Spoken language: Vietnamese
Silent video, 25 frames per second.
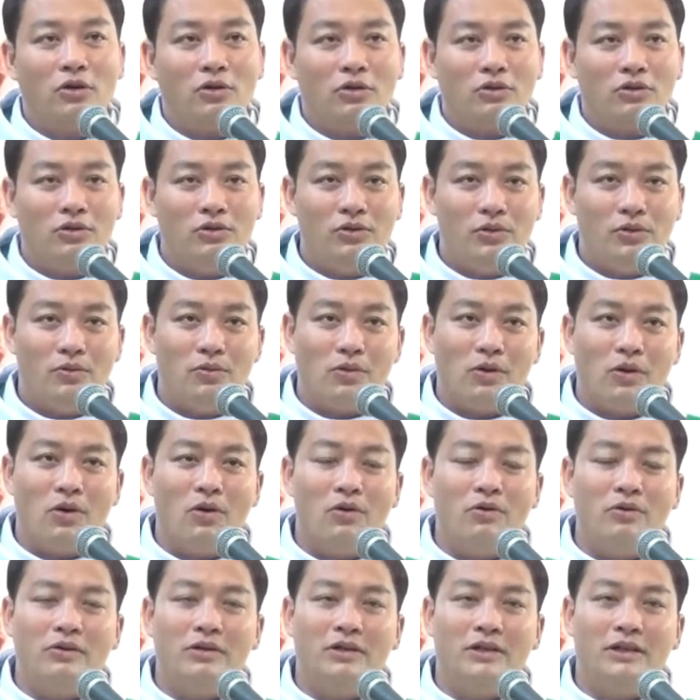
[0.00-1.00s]
dụ
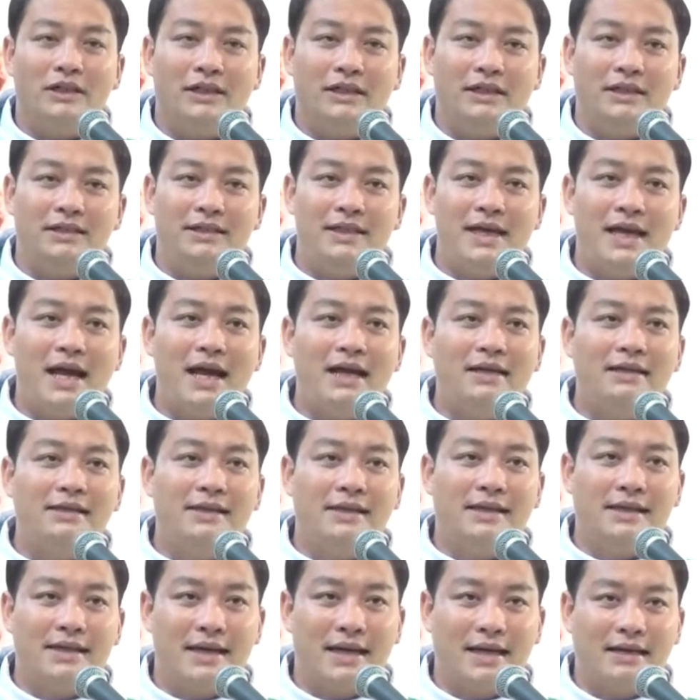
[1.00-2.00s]
ngôn người cha
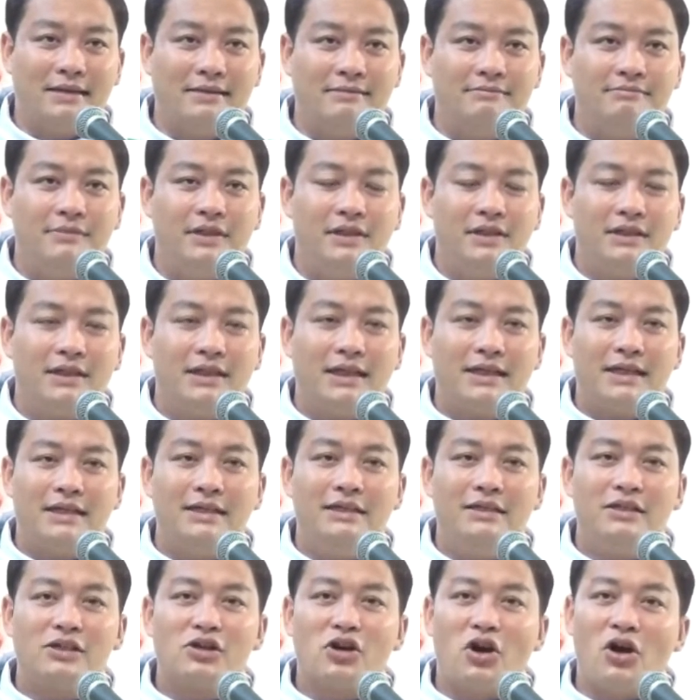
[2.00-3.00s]
nhân lành khi cái
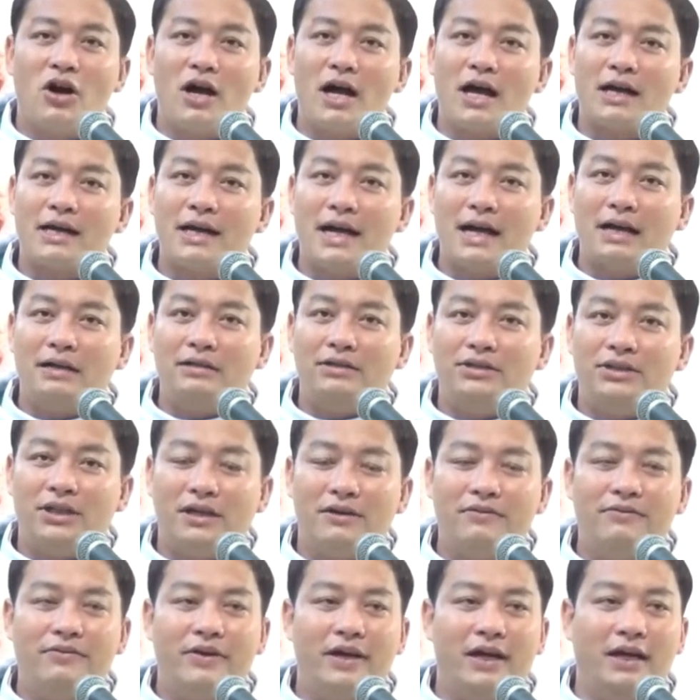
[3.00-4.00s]
đứa con ăn năn
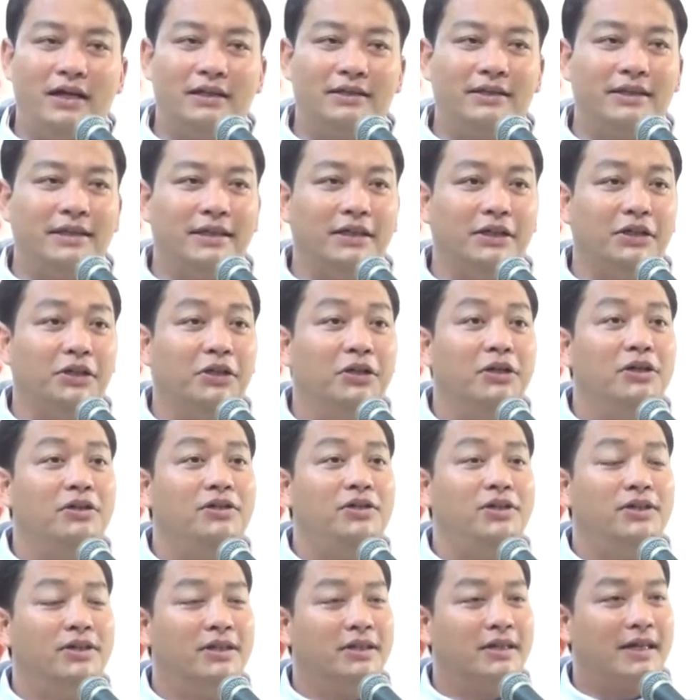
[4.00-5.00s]
trở về thì
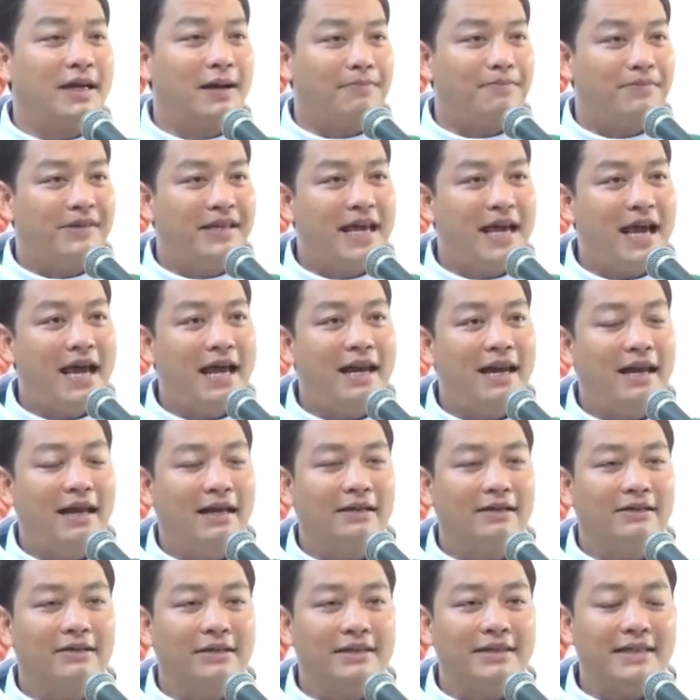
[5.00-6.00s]
chưa gặp cha là
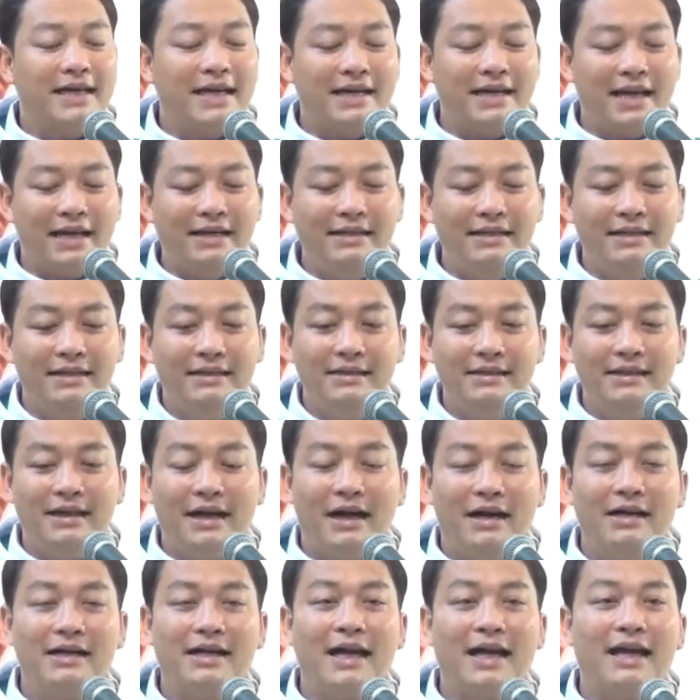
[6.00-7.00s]
người cha đã đứng
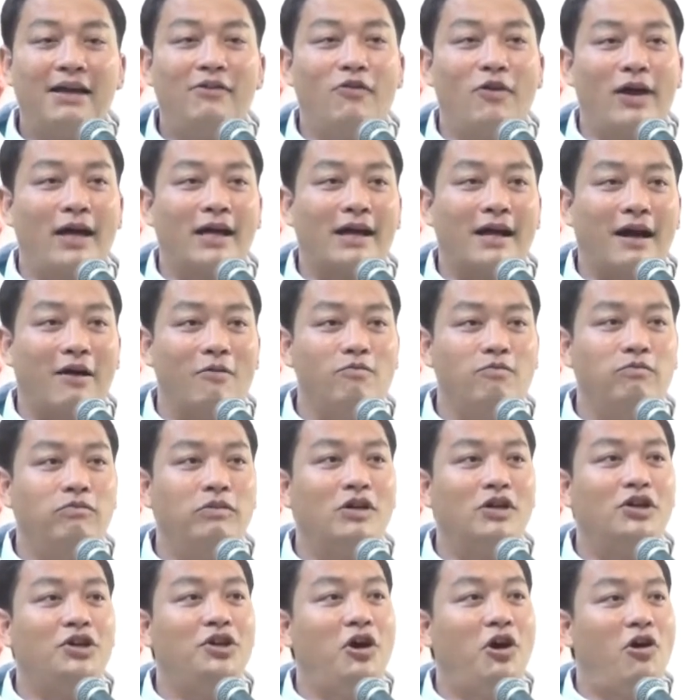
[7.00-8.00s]
ở ngay ngoài cổng
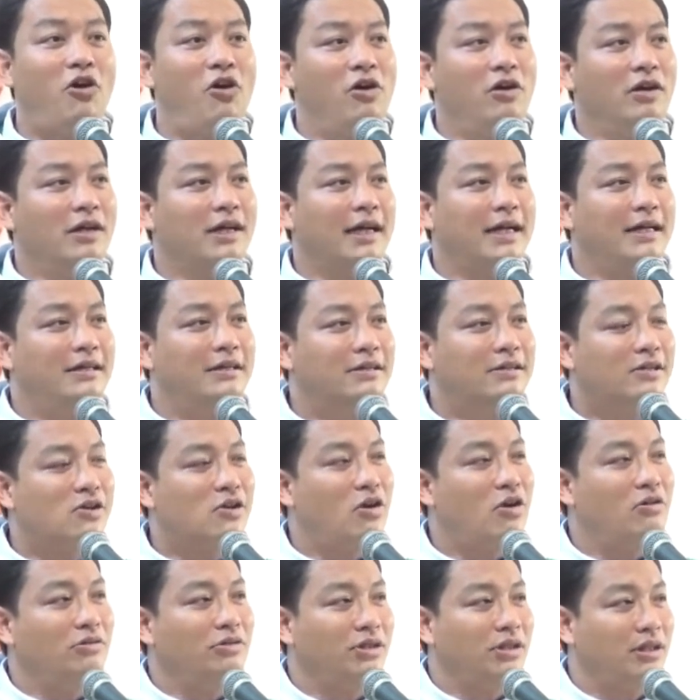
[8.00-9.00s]
đón cái đứa
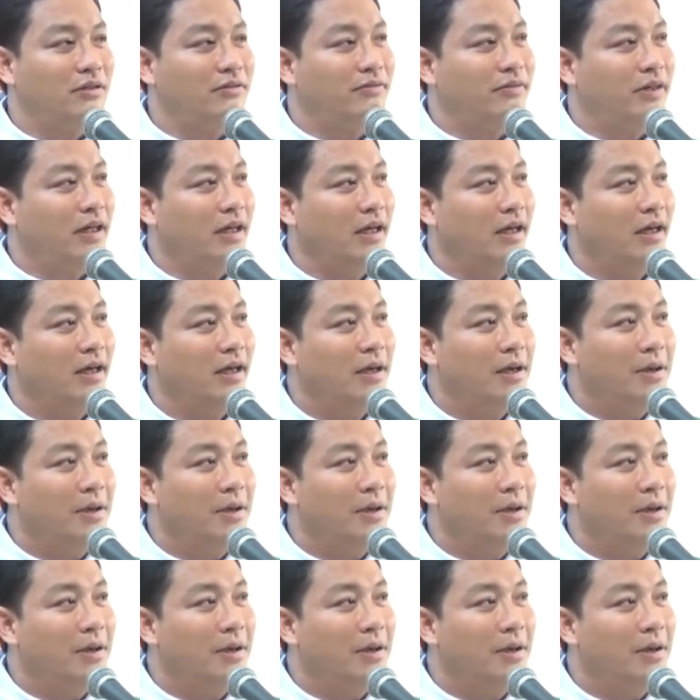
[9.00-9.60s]
con trở về